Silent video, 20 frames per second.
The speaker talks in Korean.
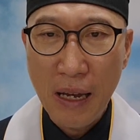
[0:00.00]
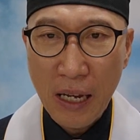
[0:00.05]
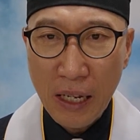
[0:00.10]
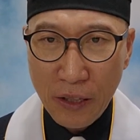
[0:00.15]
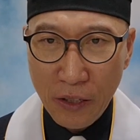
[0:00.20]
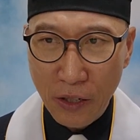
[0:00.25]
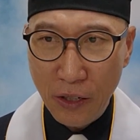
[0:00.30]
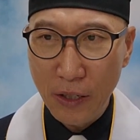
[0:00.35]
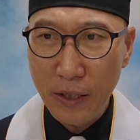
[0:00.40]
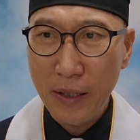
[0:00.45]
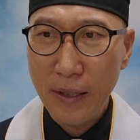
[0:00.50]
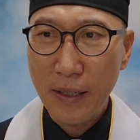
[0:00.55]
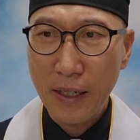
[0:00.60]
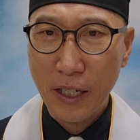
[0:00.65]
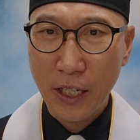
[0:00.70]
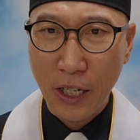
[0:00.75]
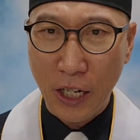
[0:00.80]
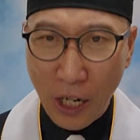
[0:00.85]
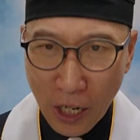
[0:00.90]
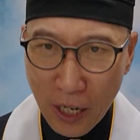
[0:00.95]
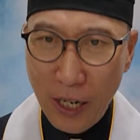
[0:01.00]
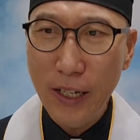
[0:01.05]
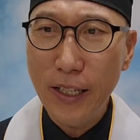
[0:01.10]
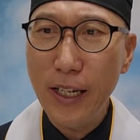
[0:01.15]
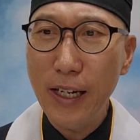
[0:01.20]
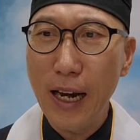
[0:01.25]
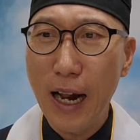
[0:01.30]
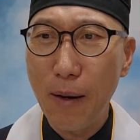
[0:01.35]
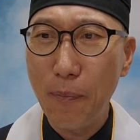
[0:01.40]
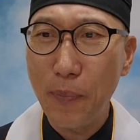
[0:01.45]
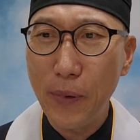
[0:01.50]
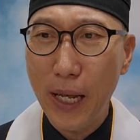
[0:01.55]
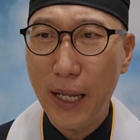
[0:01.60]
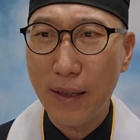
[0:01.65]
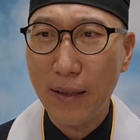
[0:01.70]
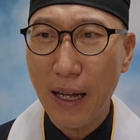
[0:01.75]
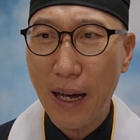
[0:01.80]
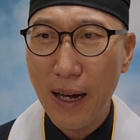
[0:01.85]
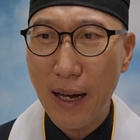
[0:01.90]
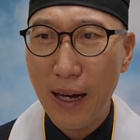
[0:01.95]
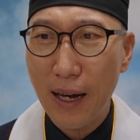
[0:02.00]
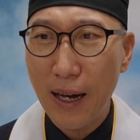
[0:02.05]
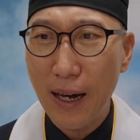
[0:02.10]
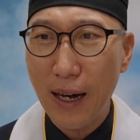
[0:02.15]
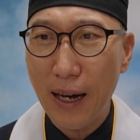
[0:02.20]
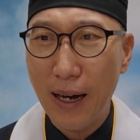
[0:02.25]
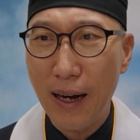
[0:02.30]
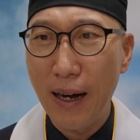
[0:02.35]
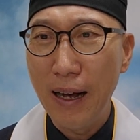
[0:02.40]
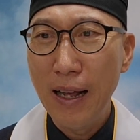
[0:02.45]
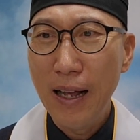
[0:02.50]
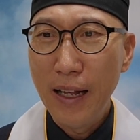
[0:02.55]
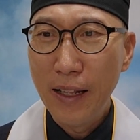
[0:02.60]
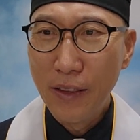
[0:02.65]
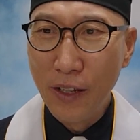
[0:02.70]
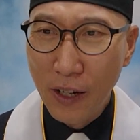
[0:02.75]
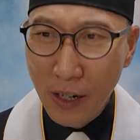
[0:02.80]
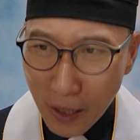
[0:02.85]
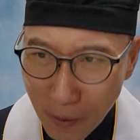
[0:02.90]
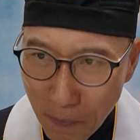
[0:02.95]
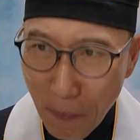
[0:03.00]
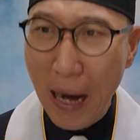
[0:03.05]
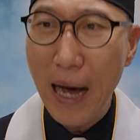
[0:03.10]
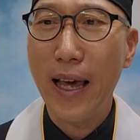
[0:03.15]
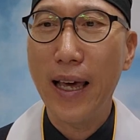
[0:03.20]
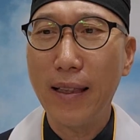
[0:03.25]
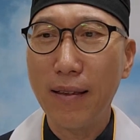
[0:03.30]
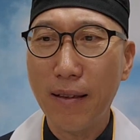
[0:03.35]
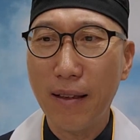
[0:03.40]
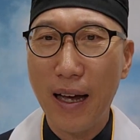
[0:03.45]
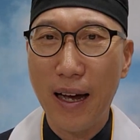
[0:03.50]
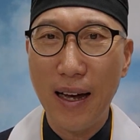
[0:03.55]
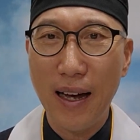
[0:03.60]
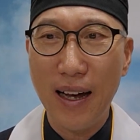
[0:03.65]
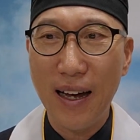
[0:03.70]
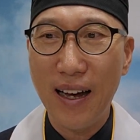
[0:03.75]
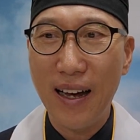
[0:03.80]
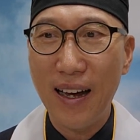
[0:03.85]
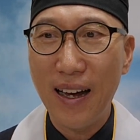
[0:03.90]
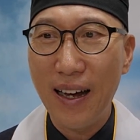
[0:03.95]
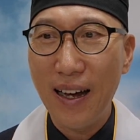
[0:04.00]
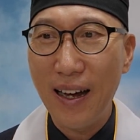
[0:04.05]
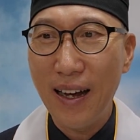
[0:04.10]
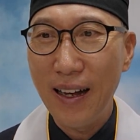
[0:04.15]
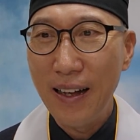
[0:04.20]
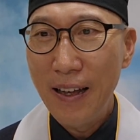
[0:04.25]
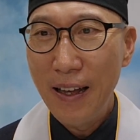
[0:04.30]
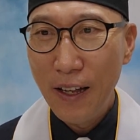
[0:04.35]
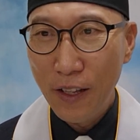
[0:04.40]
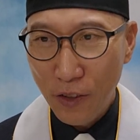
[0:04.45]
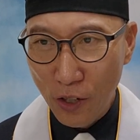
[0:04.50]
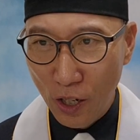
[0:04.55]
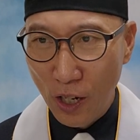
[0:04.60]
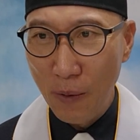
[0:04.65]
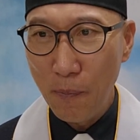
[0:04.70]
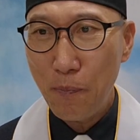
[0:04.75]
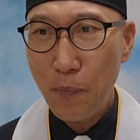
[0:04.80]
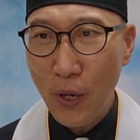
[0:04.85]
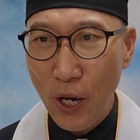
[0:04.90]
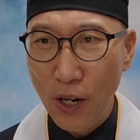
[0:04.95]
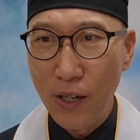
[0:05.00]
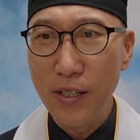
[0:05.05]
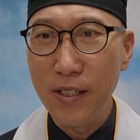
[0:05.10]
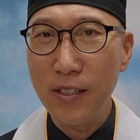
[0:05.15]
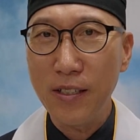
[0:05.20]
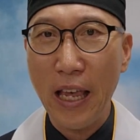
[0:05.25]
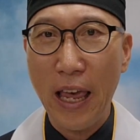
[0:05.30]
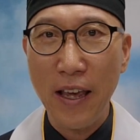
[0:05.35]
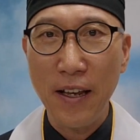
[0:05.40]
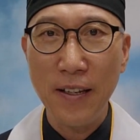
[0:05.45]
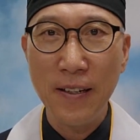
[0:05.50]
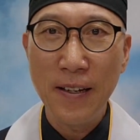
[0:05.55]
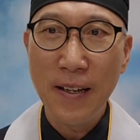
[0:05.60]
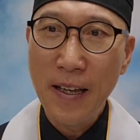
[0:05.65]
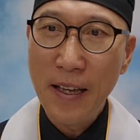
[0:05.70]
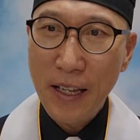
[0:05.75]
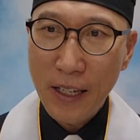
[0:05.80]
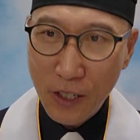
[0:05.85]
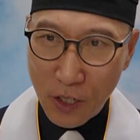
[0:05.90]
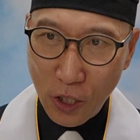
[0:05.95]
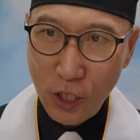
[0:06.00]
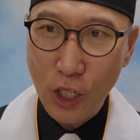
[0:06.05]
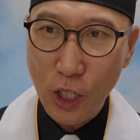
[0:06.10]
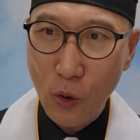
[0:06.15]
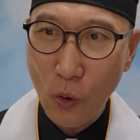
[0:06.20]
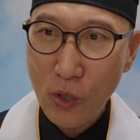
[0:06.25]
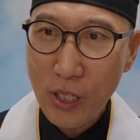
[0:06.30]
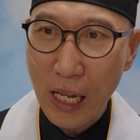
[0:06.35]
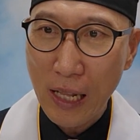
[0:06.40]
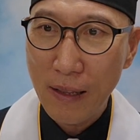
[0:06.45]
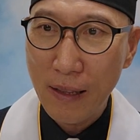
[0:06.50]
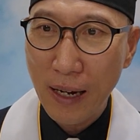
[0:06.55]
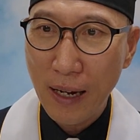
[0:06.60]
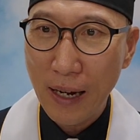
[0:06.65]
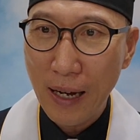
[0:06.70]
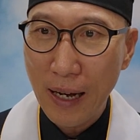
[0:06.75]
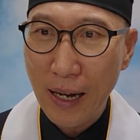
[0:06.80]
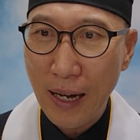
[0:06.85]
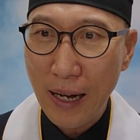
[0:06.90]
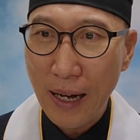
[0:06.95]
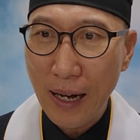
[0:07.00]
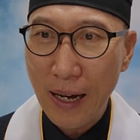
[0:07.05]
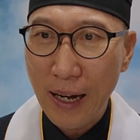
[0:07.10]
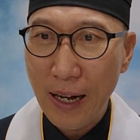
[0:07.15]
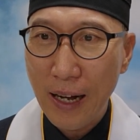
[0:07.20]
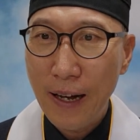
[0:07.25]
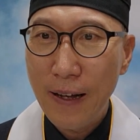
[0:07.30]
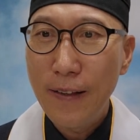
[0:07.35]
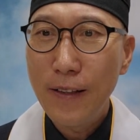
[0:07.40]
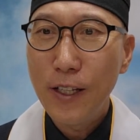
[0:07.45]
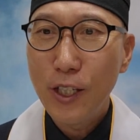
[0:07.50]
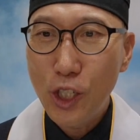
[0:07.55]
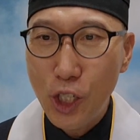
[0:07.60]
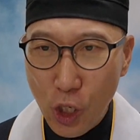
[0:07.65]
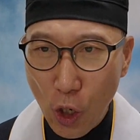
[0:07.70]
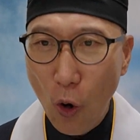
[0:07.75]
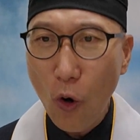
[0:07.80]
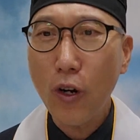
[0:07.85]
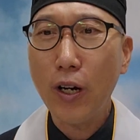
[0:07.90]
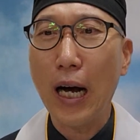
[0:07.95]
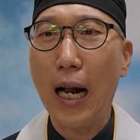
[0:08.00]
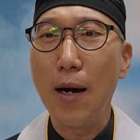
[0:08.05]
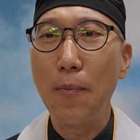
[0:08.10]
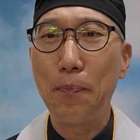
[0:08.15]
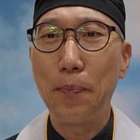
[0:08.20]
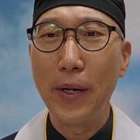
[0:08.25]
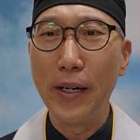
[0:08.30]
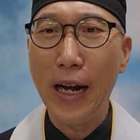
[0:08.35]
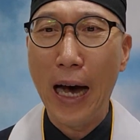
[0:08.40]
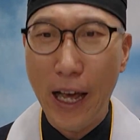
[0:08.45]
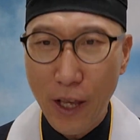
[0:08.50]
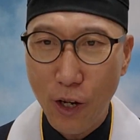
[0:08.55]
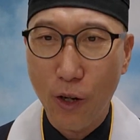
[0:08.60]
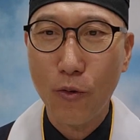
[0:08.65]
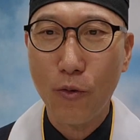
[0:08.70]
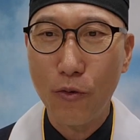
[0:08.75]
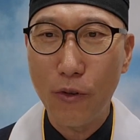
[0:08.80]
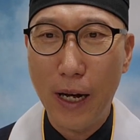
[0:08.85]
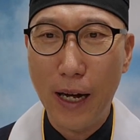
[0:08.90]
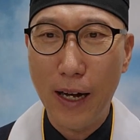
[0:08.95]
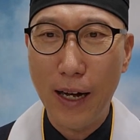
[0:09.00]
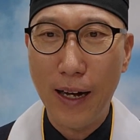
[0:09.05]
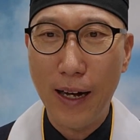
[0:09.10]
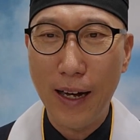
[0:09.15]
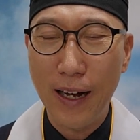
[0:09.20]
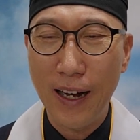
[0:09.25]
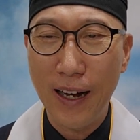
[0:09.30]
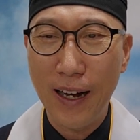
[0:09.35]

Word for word: 너는 큰일 날 뻔했다. 너는 망했다. 너는 평생 거지로 살다가 지옥 갈 뻔하였구나.